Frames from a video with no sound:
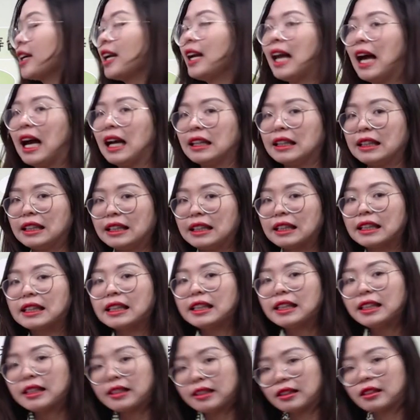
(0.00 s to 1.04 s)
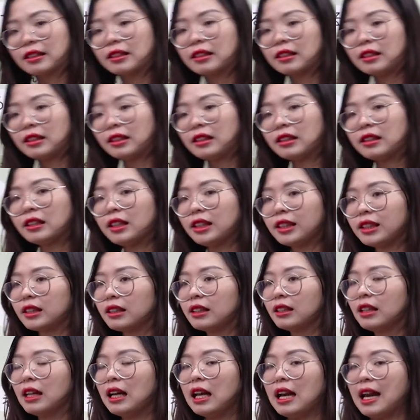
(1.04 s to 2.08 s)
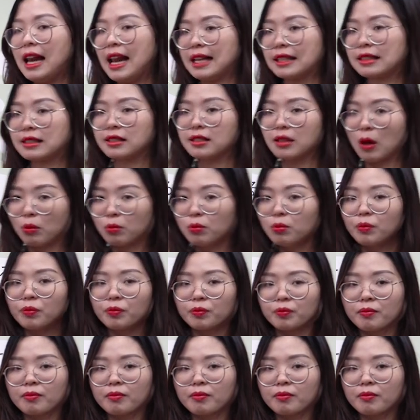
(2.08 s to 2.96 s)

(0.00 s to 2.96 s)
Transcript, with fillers: đây là ikid, ikid là sống.